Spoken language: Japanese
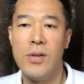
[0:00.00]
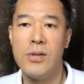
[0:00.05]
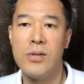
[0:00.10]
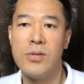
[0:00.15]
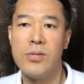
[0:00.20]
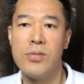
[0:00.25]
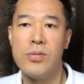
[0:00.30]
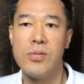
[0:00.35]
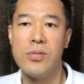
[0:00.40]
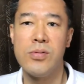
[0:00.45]

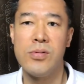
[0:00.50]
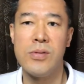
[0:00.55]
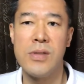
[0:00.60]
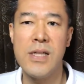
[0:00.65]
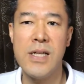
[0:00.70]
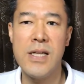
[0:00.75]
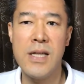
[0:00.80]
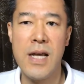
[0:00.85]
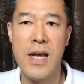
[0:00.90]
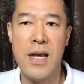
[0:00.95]
いうふう
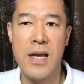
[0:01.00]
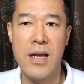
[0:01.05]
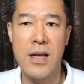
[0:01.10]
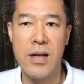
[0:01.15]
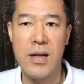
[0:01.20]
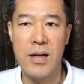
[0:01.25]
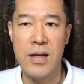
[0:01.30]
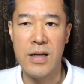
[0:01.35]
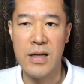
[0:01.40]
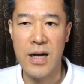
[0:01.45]
に、
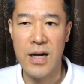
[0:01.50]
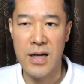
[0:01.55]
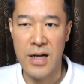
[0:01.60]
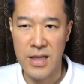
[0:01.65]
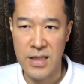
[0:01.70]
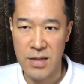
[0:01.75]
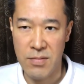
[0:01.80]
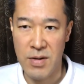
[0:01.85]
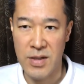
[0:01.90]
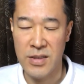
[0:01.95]
えー、考
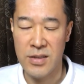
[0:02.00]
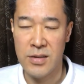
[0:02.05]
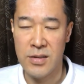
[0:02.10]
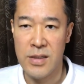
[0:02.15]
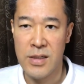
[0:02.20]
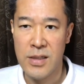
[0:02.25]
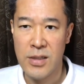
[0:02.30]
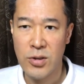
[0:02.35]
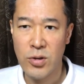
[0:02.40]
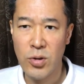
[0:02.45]
えています。
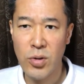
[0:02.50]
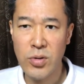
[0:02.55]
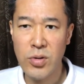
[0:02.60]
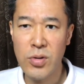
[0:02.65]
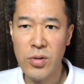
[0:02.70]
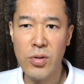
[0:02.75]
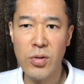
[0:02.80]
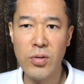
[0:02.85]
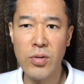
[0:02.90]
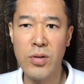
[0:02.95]
そう
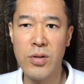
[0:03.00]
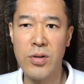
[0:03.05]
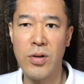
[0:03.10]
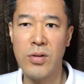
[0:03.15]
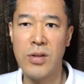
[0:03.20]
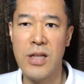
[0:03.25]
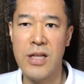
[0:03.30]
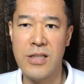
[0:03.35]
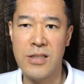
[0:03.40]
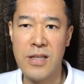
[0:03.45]
することに
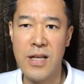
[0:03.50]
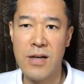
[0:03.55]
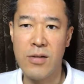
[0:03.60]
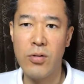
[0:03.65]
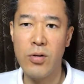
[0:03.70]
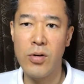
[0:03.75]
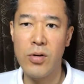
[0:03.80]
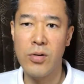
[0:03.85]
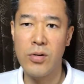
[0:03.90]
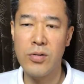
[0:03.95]
よってですね
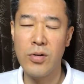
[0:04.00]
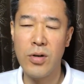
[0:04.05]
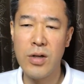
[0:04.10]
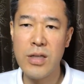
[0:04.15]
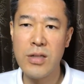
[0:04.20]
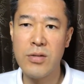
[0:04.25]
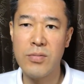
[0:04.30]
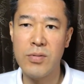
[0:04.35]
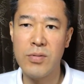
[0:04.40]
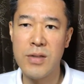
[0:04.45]
こうよ
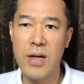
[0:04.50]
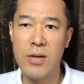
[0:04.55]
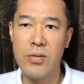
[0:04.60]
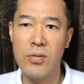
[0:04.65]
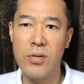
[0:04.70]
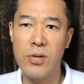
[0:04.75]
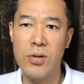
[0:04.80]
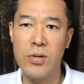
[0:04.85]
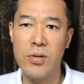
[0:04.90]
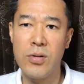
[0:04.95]
り自分が
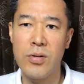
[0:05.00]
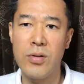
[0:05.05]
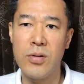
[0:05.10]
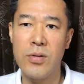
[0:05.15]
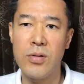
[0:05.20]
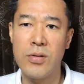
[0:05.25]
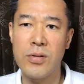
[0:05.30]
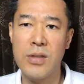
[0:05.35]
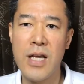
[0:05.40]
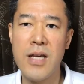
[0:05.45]

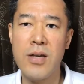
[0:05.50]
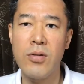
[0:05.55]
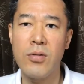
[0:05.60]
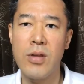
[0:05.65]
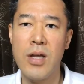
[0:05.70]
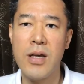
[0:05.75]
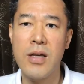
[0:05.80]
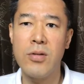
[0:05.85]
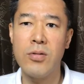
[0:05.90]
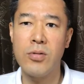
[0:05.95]
こう提
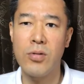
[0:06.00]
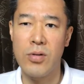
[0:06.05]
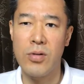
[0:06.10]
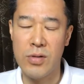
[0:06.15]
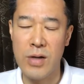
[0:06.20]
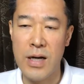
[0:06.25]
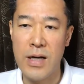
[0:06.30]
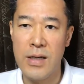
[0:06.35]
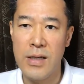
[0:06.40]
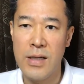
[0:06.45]
供できるとい
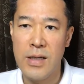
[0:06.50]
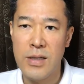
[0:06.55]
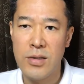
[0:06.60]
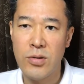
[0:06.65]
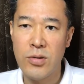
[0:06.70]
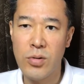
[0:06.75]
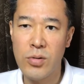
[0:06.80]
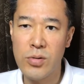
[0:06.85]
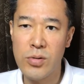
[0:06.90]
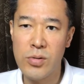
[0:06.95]
うか
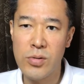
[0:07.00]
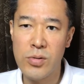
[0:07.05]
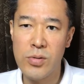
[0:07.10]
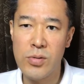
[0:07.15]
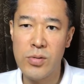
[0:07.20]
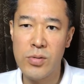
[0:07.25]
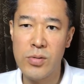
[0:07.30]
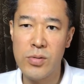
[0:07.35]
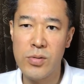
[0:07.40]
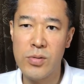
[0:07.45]
そうい
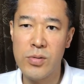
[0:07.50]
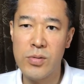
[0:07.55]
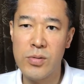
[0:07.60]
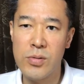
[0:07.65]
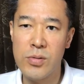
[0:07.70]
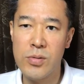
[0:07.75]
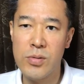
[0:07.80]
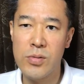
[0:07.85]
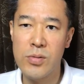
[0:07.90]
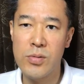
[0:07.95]

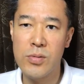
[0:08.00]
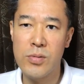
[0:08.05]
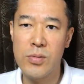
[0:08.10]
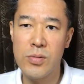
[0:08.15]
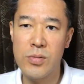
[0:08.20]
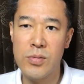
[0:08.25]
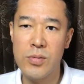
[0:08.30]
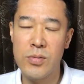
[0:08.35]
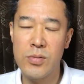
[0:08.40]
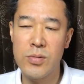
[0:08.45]
う
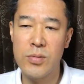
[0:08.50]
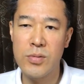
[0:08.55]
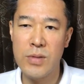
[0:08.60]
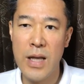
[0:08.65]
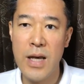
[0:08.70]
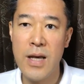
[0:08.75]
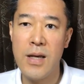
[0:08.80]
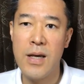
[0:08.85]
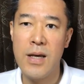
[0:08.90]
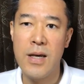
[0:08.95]

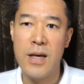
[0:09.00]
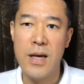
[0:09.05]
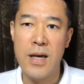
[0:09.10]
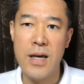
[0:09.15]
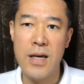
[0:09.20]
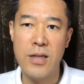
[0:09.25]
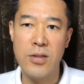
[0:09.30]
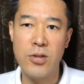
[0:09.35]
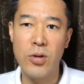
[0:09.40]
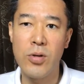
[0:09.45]
ね、
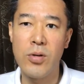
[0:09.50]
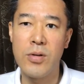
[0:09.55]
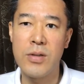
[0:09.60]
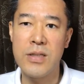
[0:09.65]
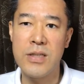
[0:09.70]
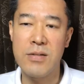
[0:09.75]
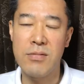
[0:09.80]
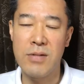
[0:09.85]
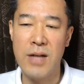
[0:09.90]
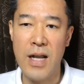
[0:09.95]
えー、情報
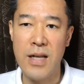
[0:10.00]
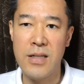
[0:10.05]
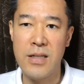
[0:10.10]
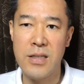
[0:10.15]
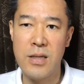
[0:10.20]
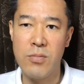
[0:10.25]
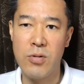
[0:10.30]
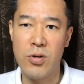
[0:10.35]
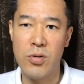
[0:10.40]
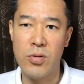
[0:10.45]
にしても何に
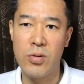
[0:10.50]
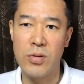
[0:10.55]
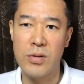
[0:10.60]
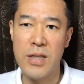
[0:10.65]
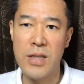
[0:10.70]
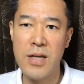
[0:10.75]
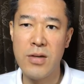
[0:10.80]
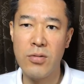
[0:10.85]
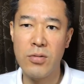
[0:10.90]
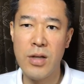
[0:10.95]
してもこう
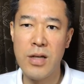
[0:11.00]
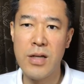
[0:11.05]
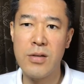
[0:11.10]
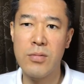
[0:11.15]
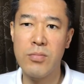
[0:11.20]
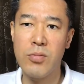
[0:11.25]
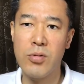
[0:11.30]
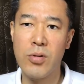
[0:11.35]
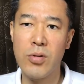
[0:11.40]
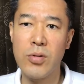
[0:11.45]
提供でき
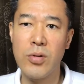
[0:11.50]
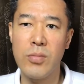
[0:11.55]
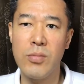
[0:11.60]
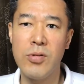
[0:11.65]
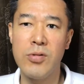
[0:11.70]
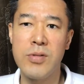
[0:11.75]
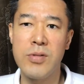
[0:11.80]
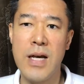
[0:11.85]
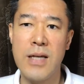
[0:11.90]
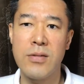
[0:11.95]
ること
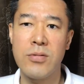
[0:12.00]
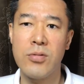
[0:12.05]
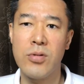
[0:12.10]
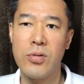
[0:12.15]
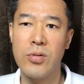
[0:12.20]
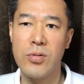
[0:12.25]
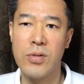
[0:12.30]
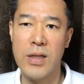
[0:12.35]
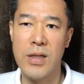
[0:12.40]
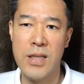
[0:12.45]
も増やす
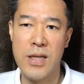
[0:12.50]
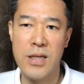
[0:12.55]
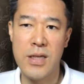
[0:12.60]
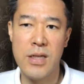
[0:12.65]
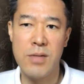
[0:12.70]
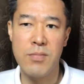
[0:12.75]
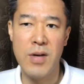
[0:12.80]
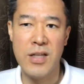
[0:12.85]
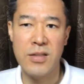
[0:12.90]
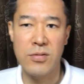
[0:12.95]
ことがで
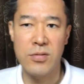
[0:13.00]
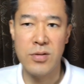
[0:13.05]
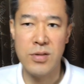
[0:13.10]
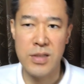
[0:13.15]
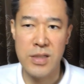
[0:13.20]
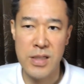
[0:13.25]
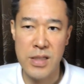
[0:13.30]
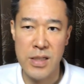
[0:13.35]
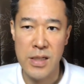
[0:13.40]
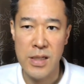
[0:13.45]
きます
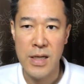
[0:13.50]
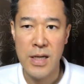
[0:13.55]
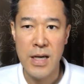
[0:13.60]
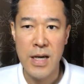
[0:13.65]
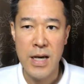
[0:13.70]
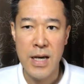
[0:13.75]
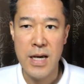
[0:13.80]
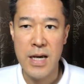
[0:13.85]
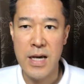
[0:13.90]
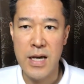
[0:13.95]
し、
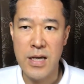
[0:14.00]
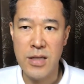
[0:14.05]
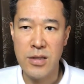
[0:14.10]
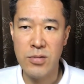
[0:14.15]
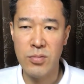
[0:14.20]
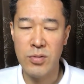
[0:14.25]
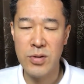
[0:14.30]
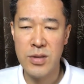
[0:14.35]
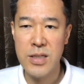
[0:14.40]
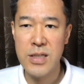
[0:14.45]
えー、
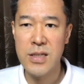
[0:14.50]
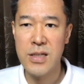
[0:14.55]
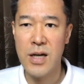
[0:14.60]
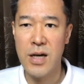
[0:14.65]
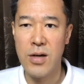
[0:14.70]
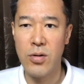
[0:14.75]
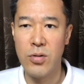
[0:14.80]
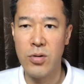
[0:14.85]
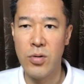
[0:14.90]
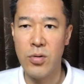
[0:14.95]
自分自身
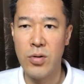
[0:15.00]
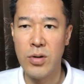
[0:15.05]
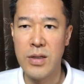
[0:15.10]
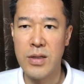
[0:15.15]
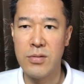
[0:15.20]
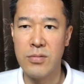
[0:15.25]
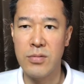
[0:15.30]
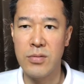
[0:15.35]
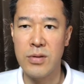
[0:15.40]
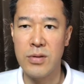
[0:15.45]
がより大
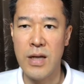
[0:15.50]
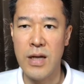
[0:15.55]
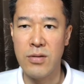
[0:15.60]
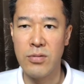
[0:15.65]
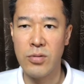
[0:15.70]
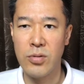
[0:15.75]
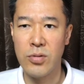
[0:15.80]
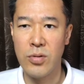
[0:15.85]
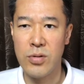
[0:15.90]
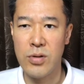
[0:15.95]
きくな
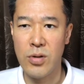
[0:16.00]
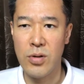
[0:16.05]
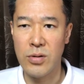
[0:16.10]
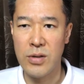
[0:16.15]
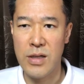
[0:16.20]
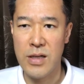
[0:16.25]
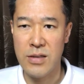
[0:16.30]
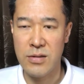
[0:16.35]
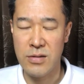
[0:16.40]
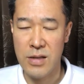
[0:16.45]
ることによっ
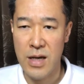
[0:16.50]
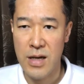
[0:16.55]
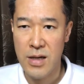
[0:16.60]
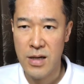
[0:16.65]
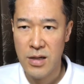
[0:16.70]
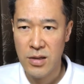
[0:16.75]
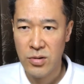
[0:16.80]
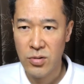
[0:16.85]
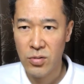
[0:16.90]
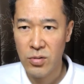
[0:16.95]
てですね
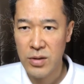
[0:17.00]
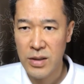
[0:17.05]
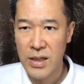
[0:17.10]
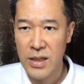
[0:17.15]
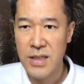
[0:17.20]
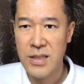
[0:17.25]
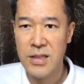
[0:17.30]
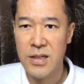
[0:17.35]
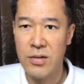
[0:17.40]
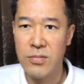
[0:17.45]
そこに
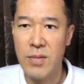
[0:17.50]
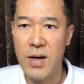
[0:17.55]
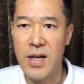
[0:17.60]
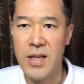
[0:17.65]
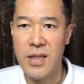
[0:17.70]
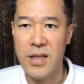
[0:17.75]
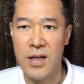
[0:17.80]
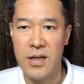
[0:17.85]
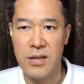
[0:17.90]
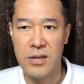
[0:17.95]
価値が生ま
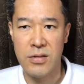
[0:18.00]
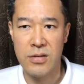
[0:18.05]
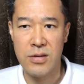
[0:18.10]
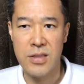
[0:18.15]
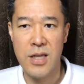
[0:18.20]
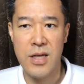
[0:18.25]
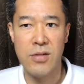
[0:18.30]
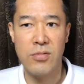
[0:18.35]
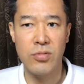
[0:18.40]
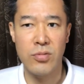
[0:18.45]
れたり
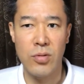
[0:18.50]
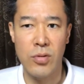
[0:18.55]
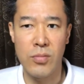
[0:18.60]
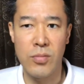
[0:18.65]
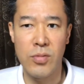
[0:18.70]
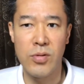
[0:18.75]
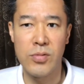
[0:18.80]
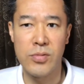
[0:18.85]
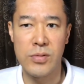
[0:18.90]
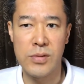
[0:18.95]
していくと
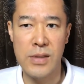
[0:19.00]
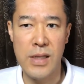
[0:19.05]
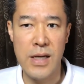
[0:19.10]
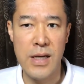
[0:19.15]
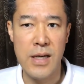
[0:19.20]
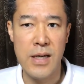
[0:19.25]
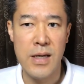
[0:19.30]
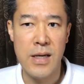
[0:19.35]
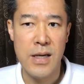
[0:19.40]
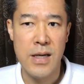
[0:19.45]
思うん
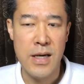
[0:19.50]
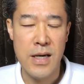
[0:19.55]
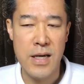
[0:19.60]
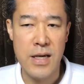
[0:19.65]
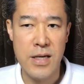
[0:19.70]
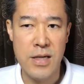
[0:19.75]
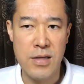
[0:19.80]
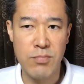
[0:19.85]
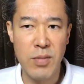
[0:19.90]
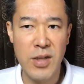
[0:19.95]
で、
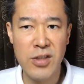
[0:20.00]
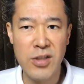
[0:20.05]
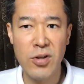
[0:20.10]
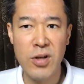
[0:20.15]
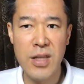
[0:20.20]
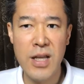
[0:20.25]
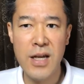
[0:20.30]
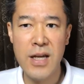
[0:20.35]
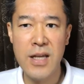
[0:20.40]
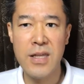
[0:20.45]
えー、まあ、そ
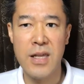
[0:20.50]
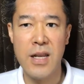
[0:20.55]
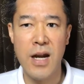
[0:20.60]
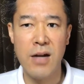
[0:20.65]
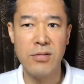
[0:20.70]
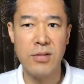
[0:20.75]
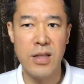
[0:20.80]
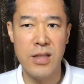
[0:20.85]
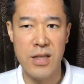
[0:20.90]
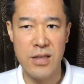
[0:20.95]
れだけじゃ
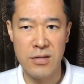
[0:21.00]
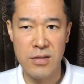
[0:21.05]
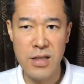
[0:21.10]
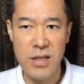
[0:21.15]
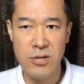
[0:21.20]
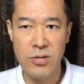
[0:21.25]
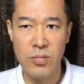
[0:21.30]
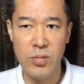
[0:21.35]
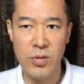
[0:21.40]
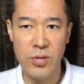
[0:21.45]
なくてです
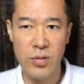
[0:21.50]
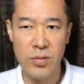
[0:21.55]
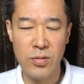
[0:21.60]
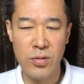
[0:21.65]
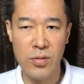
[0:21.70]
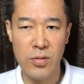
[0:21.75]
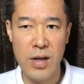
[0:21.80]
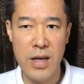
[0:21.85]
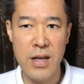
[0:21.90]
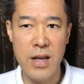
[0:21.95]
ね自分の
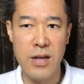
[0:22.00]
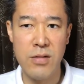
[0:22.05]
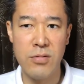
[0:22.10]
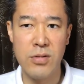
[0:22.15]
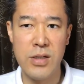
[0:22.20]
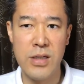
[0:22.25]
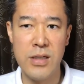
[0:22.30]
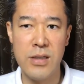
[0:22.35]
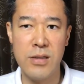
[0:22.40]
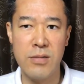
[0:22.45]
その
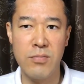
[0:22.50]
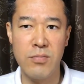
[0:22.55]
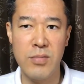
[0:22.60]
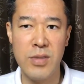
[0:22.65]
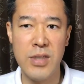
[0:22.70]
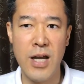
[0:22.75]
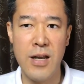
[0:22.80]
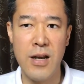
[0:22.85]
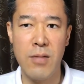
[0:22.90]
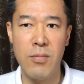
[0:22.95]
エネルギー
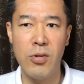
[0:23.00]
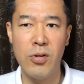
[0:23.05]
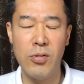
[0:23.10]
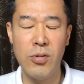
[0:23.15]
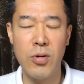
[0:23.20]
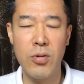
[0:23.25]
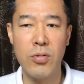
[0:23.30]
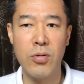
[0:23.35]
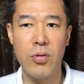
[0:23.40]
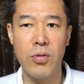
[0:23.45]
みたいなも
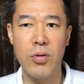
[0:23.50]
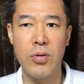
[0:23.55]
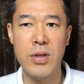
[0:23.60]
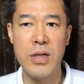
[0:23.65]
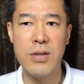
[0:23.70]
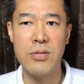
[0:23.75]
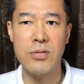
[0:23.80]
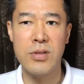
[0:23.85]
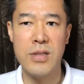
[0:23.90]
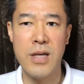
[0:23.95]
のをこう大
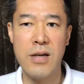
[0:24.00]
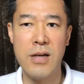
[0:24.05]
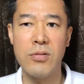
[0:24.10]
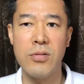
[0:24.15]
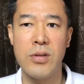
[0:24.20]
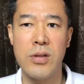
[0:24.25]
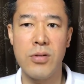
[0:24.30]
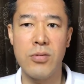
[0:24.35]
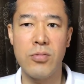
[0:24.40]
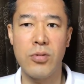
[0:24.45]
きくしてい
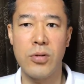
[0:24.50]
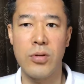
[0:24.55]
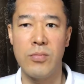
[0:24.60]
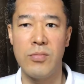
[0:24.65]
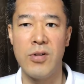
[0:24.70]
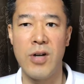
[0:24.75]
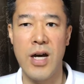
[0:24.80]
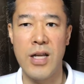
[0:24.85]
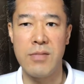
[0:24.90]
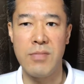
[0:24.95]
くっていうこと
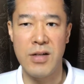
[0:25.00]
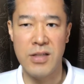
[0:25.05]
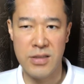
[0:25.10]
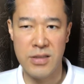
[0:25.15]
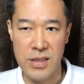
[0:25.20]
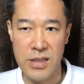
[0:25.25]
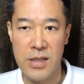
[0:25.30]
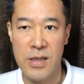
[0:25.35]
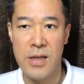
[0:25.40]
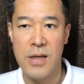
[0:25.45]
もありま
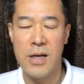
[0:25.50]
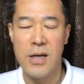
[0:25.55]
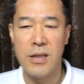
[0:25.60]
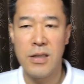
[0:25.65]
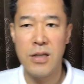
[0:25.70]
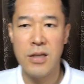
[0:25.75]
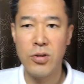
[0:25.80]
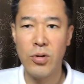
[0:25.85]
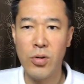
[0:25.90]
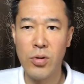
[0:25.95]
すし
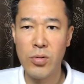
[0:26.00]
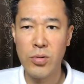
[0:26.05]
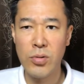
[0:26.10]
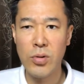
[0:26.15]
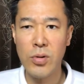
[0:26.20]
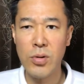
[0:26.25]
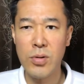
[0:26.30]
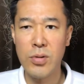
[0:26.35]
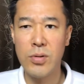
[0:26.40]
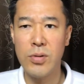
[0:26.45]
でそういうこ
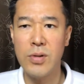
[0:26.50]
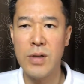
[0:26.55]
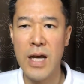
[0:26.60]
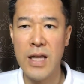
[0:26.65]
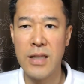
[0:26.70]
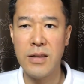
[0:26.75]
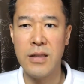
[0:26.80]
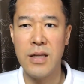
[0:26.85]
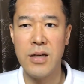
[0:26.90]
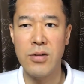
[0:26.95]
とをこう
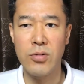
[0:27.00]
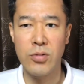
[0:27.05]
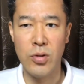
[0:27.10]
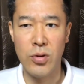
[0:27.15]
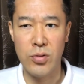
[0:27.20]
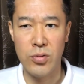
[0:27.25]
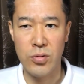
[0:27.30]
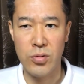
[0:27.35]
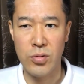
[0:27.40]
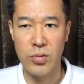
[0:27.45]
やっていく
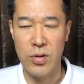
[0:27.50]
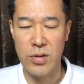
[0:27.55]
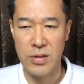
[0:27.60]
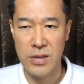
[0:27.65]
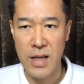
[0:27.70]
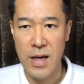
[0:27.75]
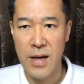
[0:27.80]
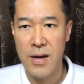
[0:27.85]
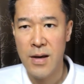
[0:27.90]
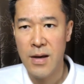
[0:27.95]
ということで
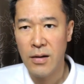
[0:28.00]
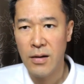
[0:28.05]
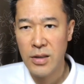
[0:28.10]
すね。